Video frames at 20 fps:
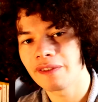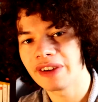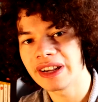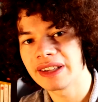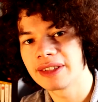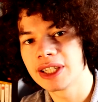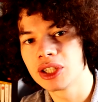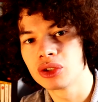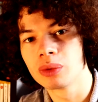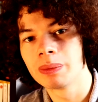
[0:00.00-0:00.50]
fait,
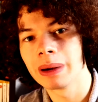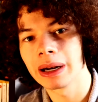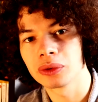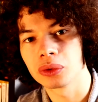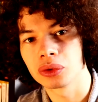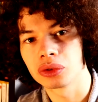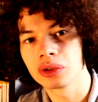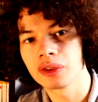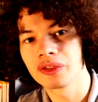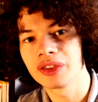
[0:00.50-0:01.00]
si je vous parle de
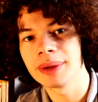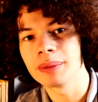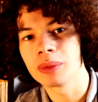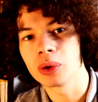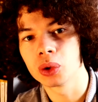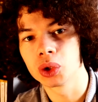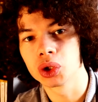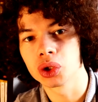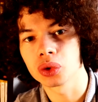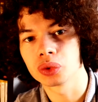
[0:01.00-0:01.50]
ce film
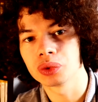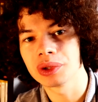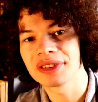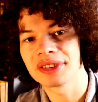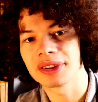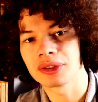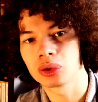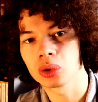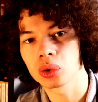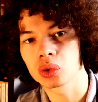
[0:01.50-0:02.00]
aujourd'hui,
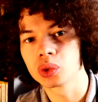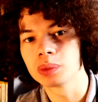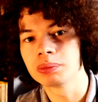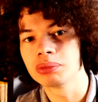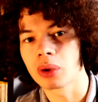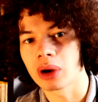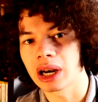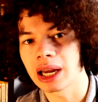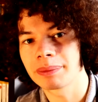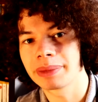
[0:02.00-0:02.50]
c'est surtout
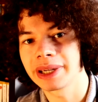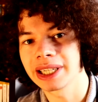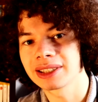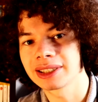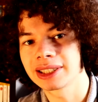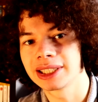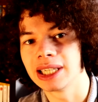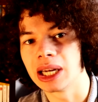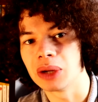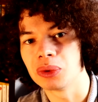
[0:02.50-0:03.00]
pour l'impact
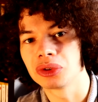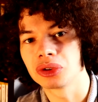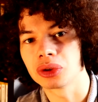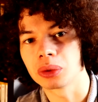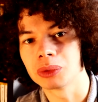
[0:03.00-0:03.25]
qu'il a eu sur